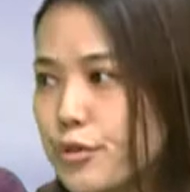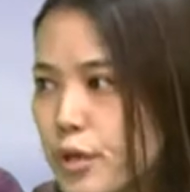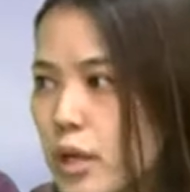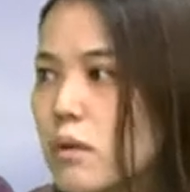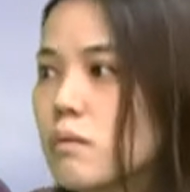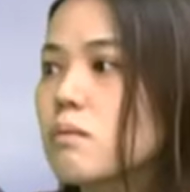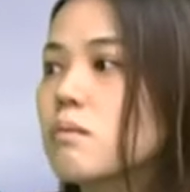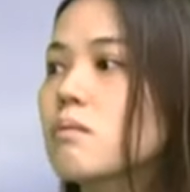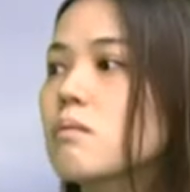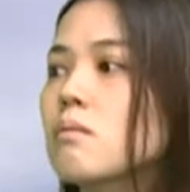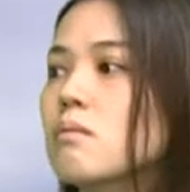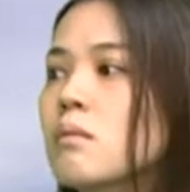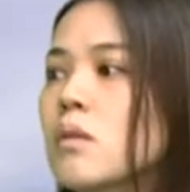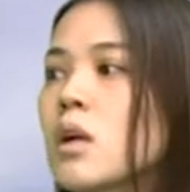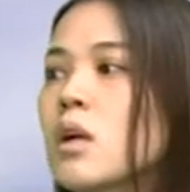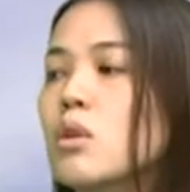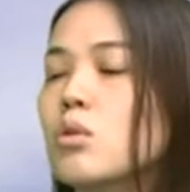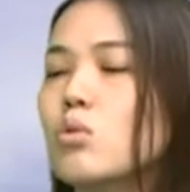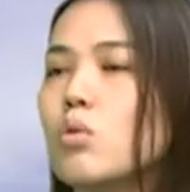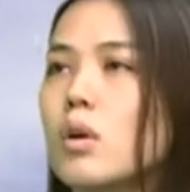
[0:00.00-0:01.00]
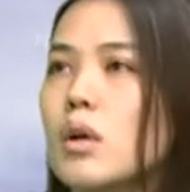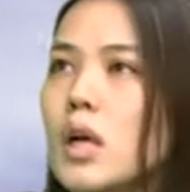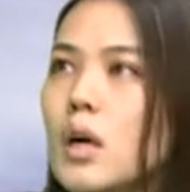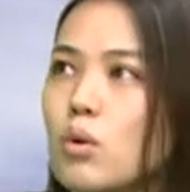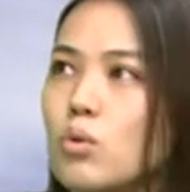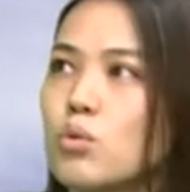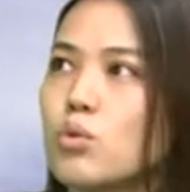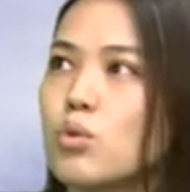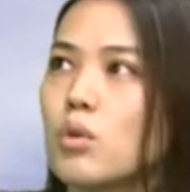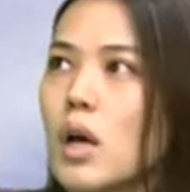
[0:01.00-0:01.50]
的人。”嗯哼，对。
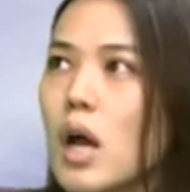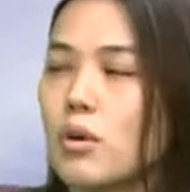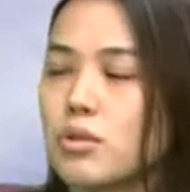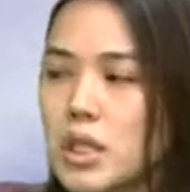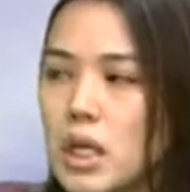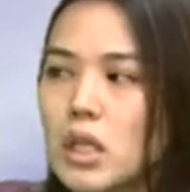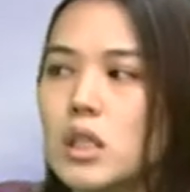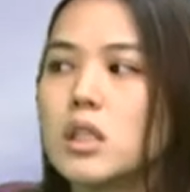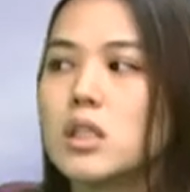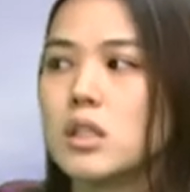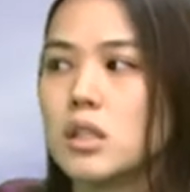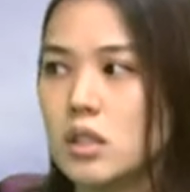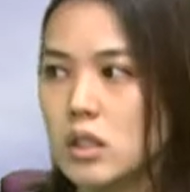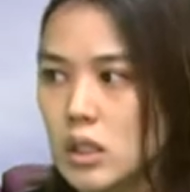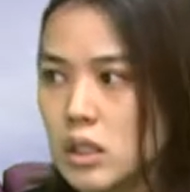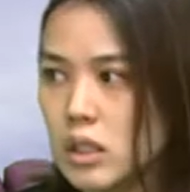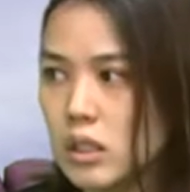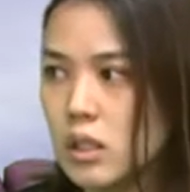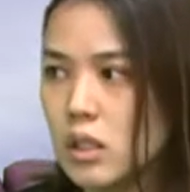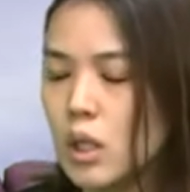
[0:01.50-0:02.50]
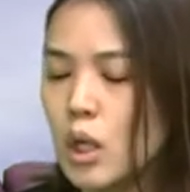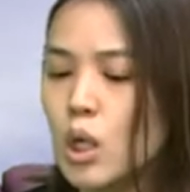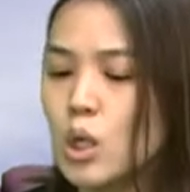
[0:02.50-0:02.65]
然后我就觉得好像可以，